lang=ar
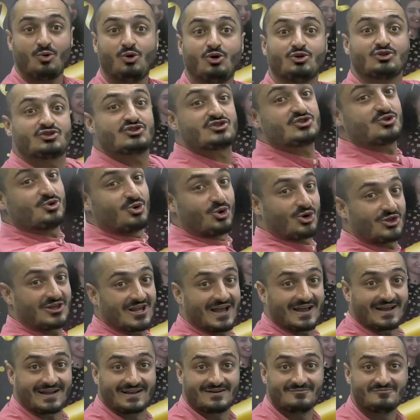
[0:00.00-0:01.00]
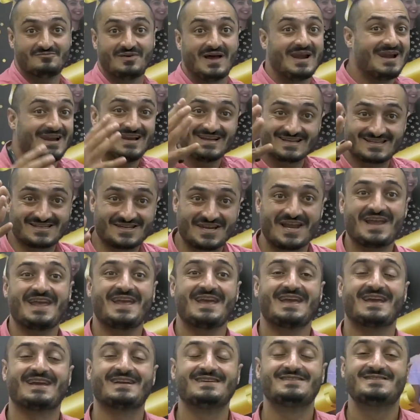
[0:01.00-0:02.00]
وحط صورتك بلش
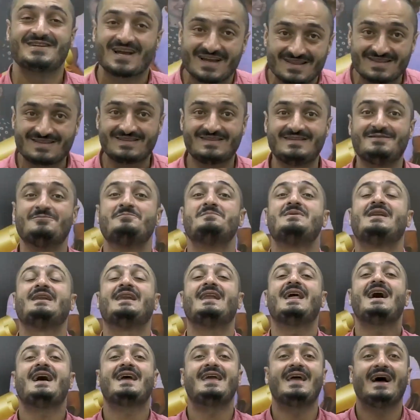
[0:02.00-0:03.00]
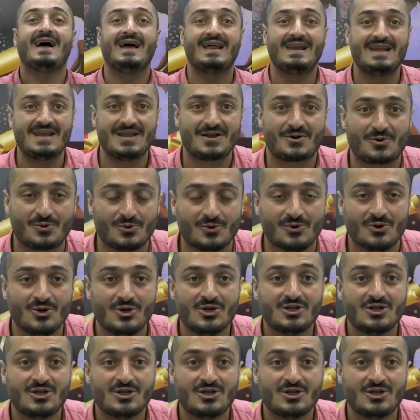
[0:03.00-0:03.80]
هيك جد بالله عليكم